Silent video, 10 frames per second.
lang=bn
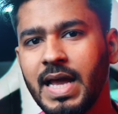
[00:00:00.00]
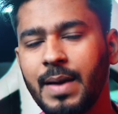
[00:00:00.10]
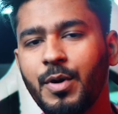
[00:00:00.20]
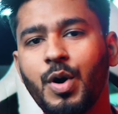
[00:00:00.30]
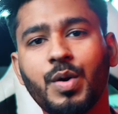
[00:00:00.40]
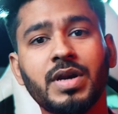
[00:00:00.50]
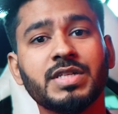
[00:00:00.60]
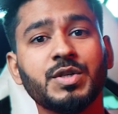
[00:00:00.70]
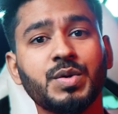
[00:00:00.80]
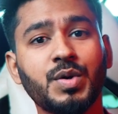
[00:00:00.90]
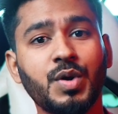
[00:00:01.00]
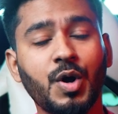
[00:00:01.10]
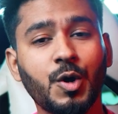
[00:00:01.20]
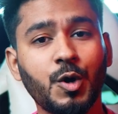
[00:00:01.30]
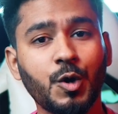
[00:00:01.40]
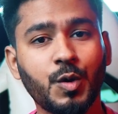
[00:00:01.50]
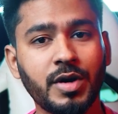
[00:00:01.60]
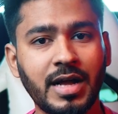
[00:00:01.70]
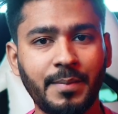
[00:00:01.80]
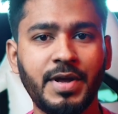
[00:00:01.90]
এবং অর্গানাইজেশনগুলো লক্ষ লক্ষ
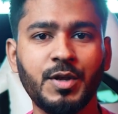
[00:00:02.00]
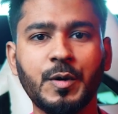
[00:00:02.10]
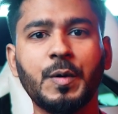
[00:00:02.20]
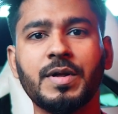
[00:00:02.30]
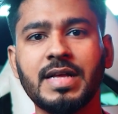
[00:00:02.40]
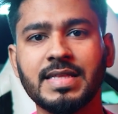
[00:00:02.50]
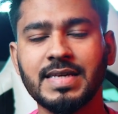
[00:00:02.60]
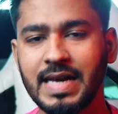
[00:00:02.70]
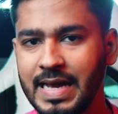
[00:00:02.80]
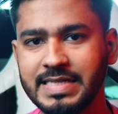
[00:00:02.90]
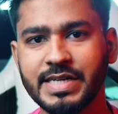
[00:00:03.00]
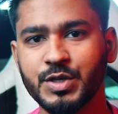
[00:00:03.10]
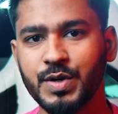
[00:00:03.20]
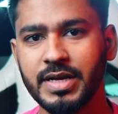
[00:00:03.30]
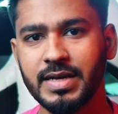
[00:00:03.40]
টাকা বিনিয়োগ করে যাচ্ছে এই সেক্টরে